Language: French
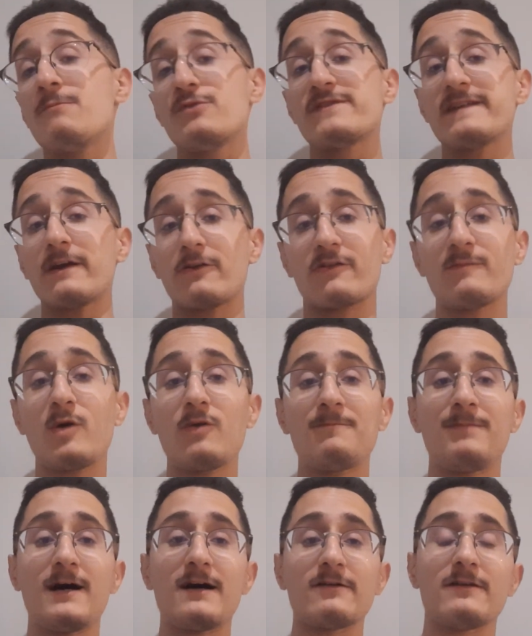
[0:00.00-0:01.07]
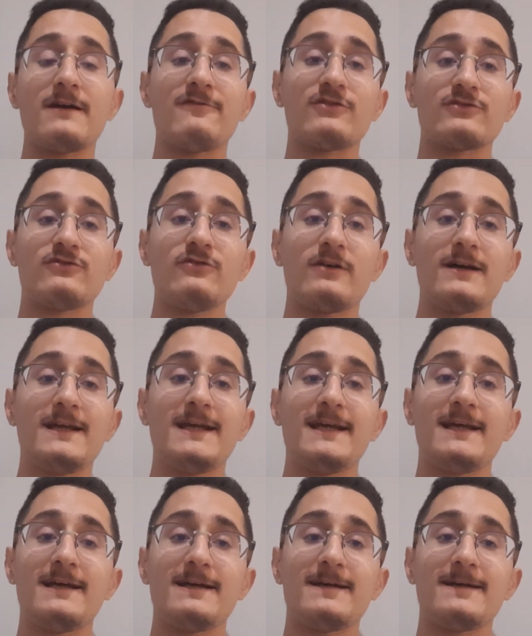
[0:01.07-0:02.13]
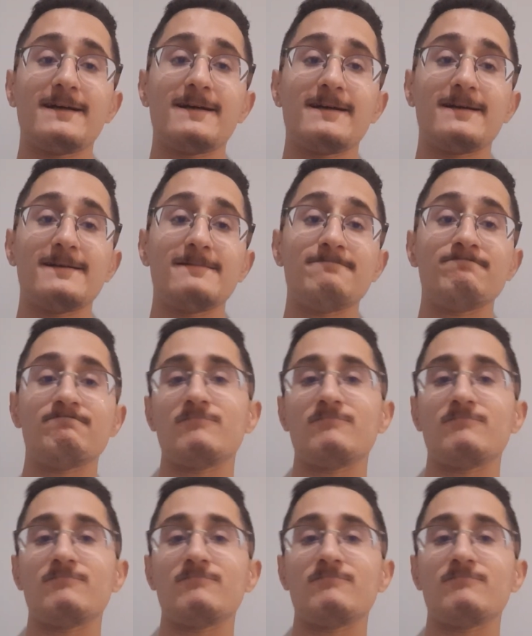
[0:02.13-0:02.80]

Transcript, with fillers: sérieusement par une aventure euh,